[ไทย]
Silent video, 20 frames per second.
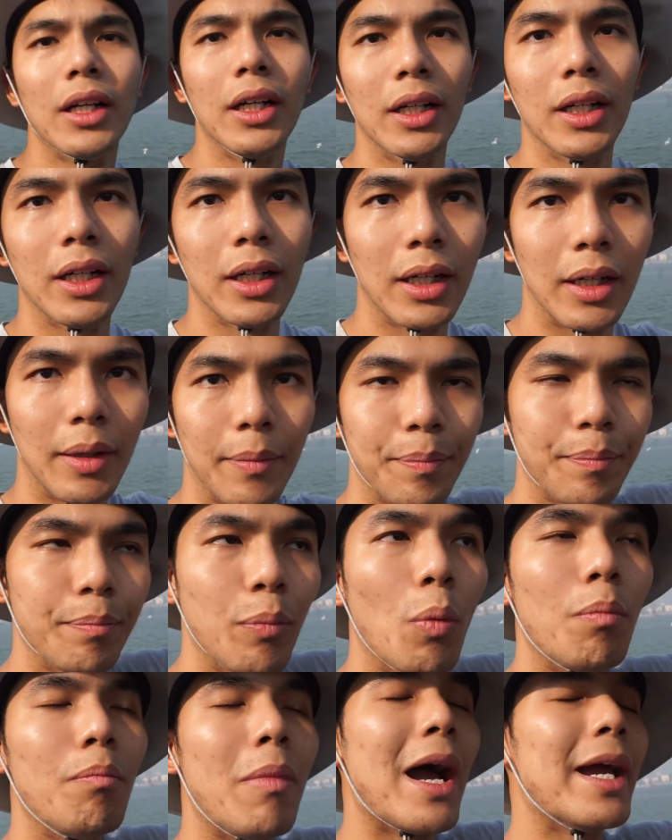คือ
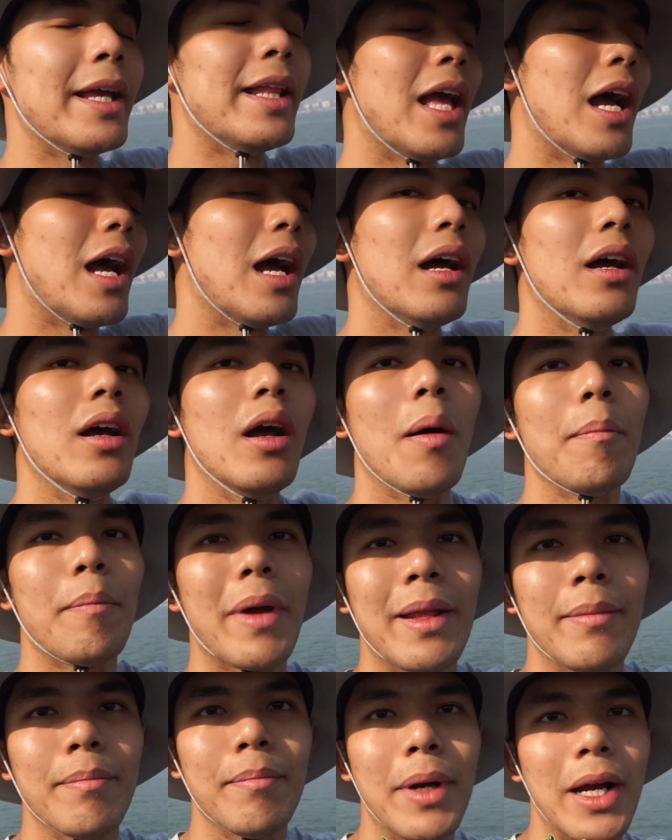มุมไบเนี้ย
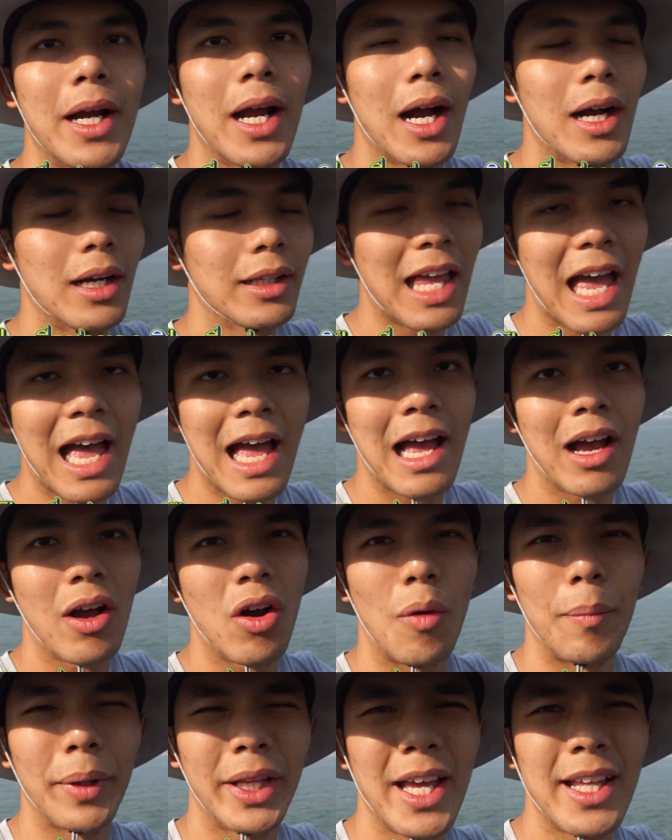เป็นเมืองท่าข
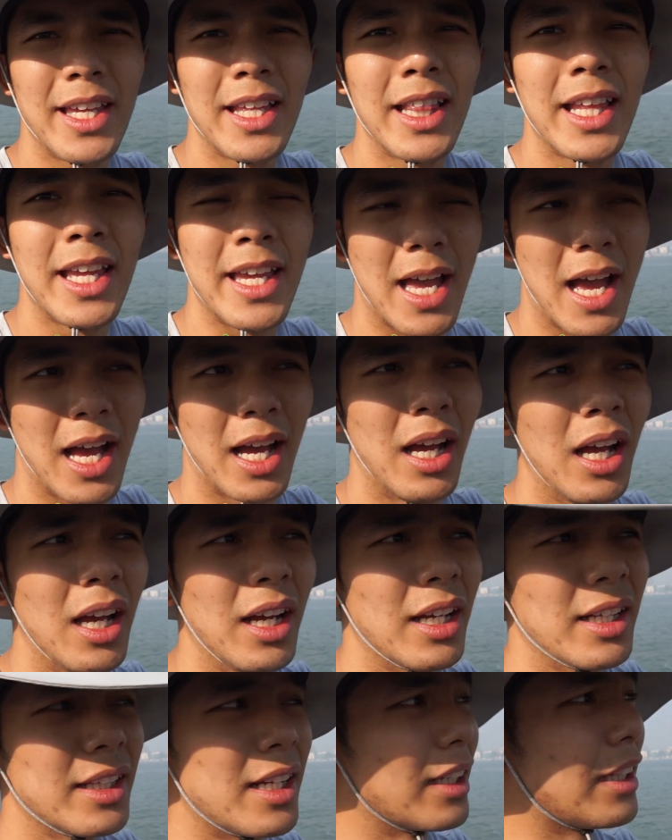องประเทศอินเดีย
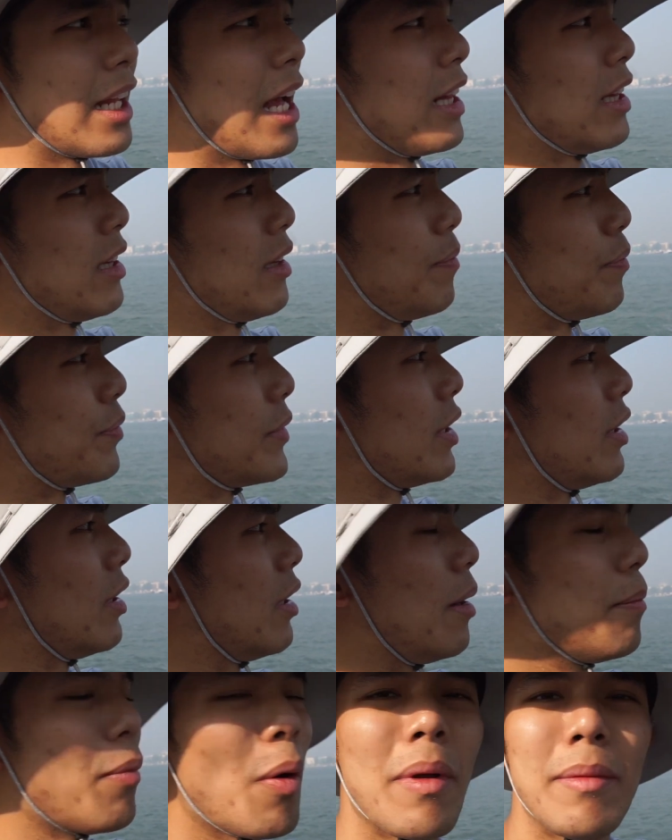ดังนั้น
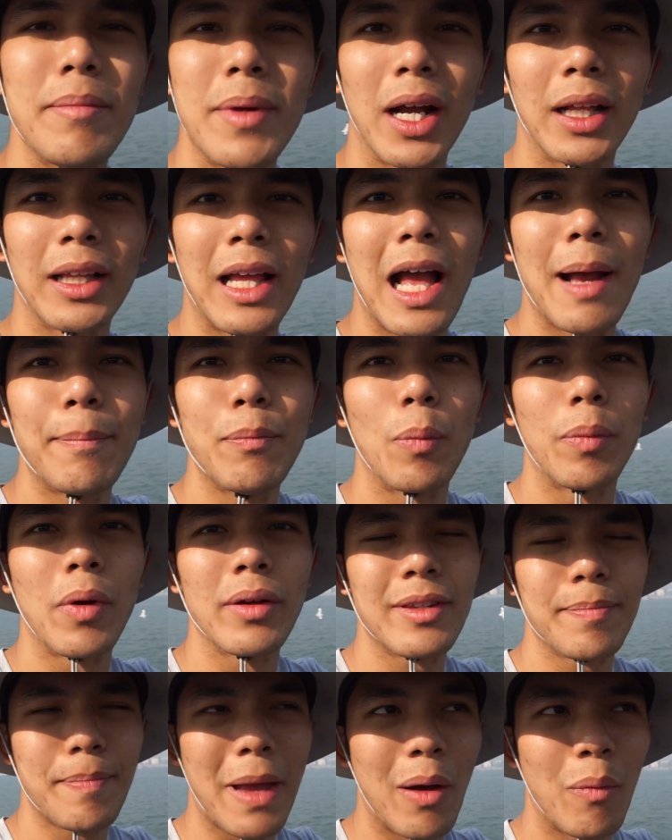พอเป็นเมืองท่าปุ๊บก็
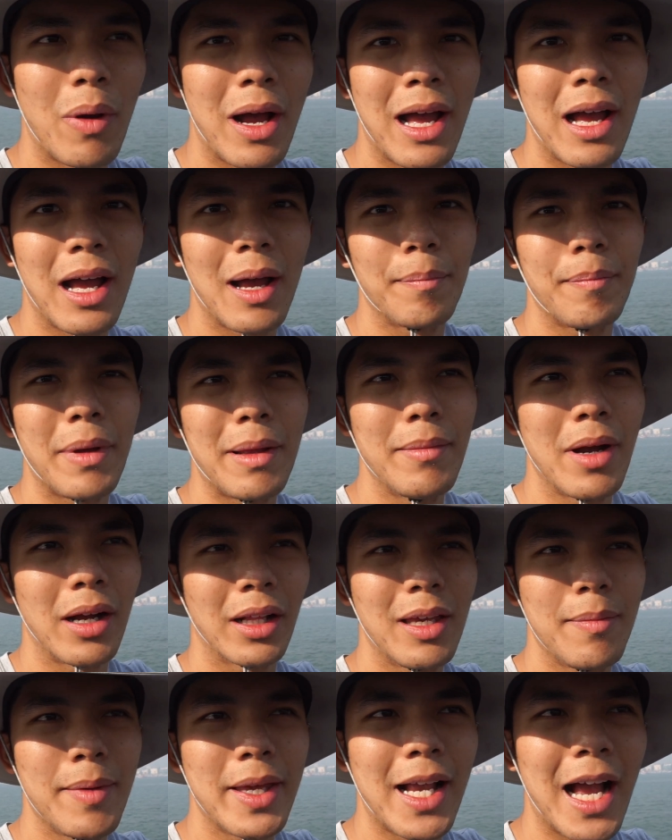แปลว่าเป็นเมือง
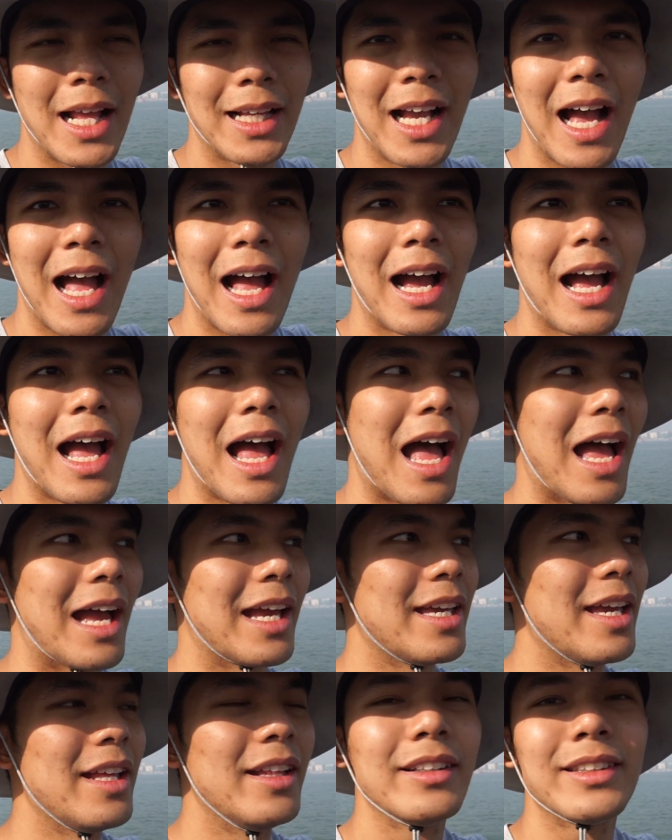ที่มีการค้าขาย
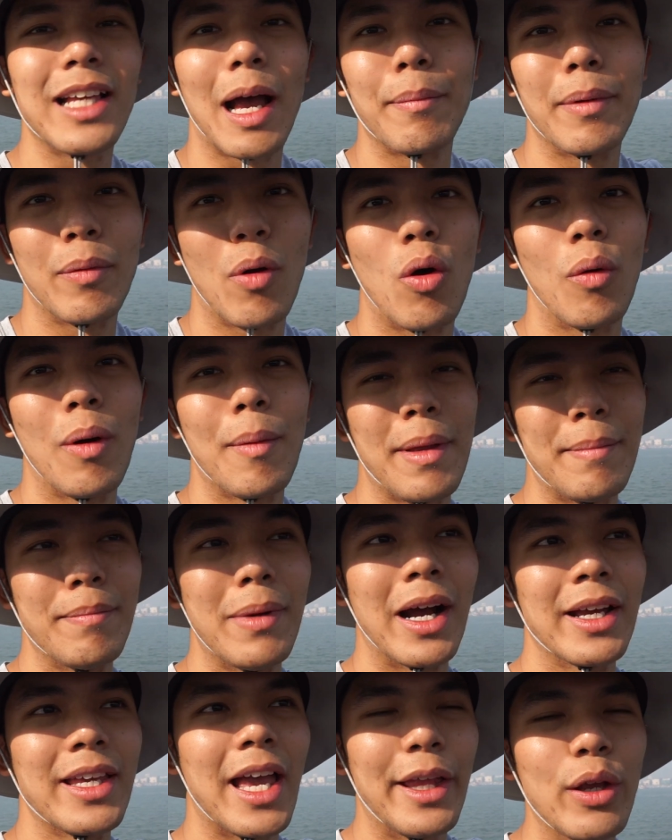เนื่องจากเพราะว่าเป็นเมื
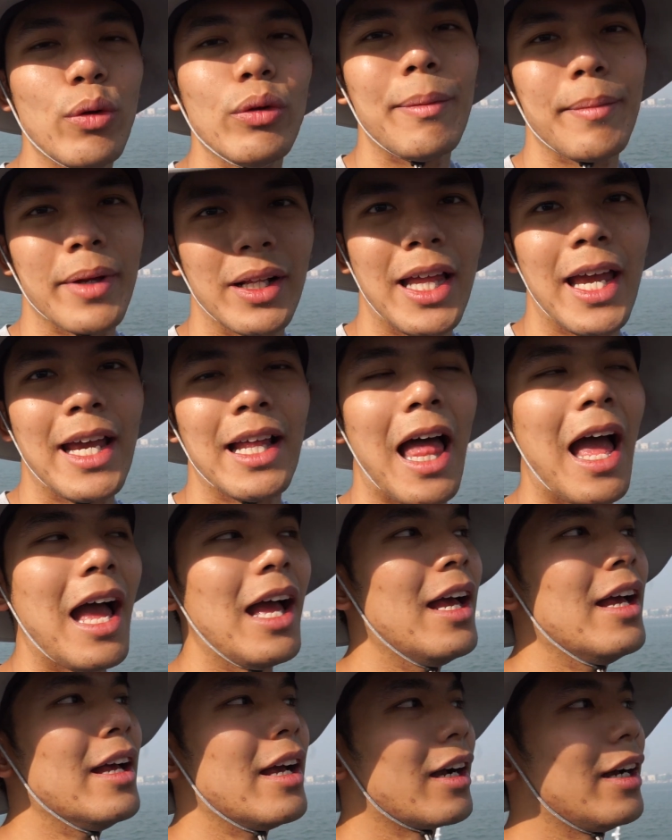องใหญ่ที่อยู่ริมทะเลแหละ
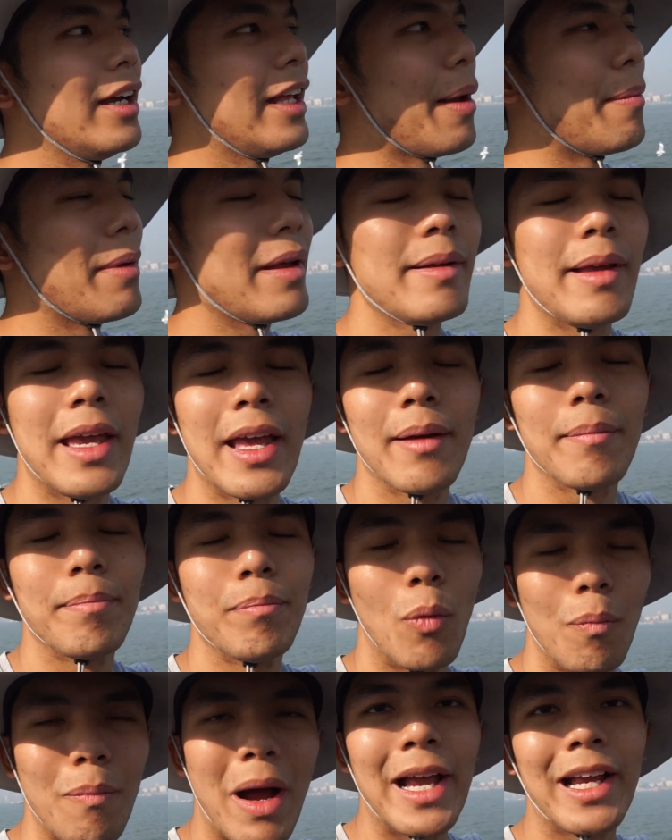เลยทำให้
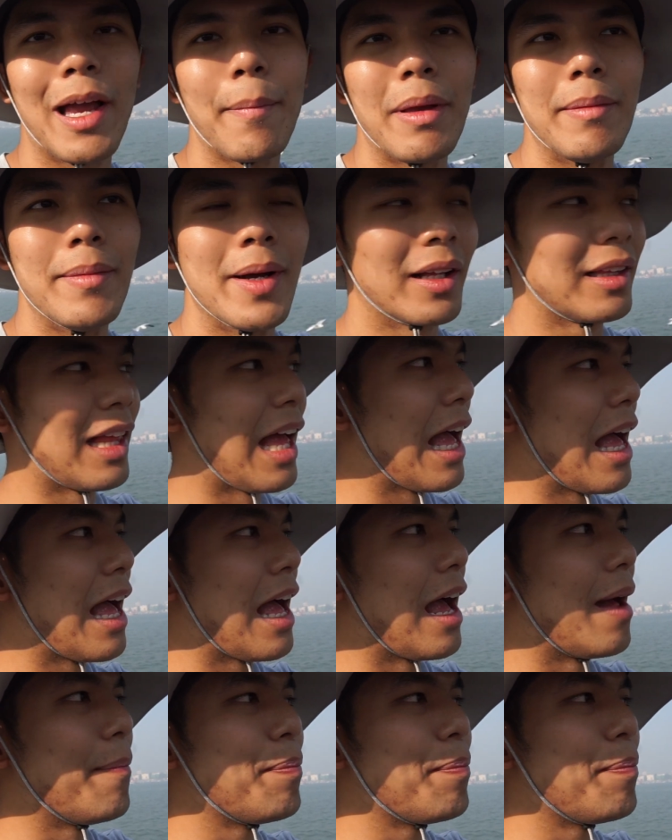มุมไบกลายเป็นเมืองท่า